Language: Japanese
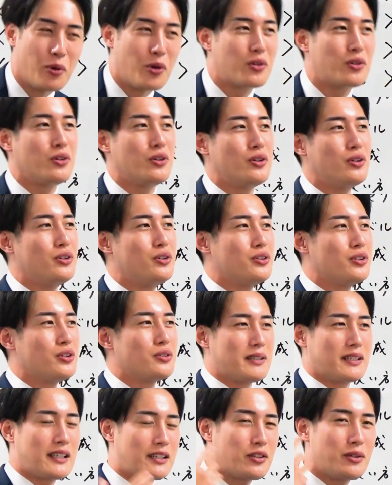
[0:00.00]
僕
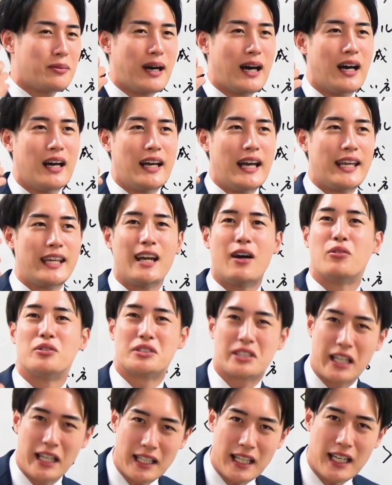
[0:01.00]
の例えば
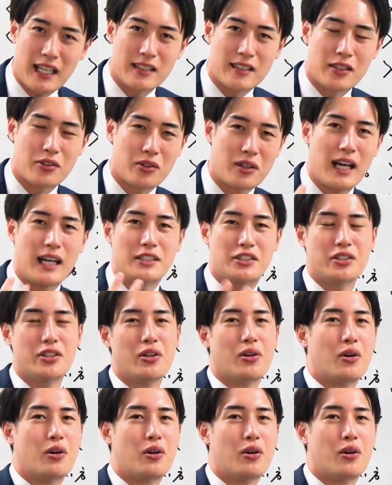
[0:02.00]
イヤホンつけれなかったりとか授